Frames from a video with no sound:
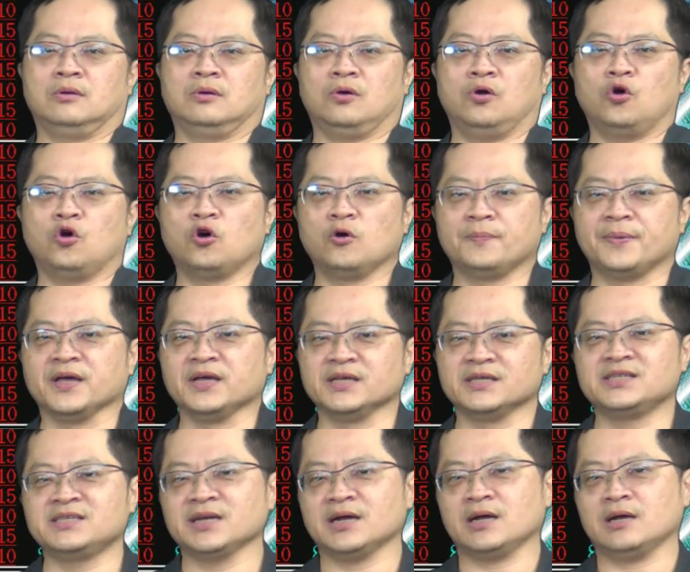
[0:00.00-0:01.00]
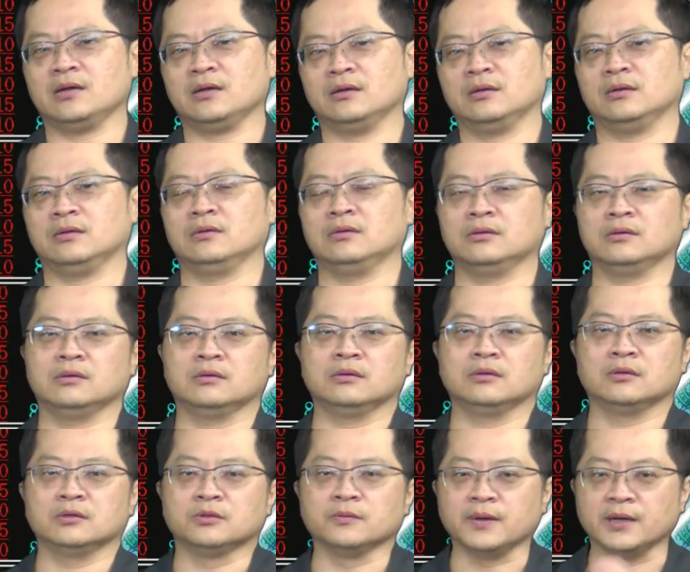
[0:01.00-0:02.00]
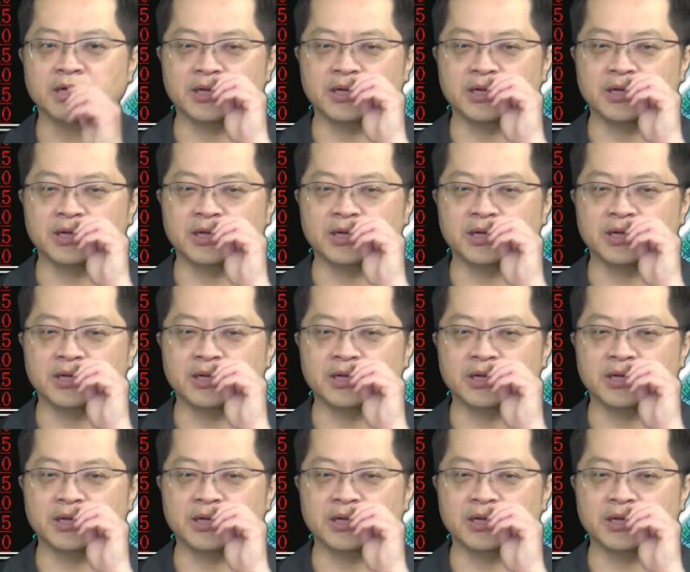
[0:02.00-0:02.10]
欧北下，对不对？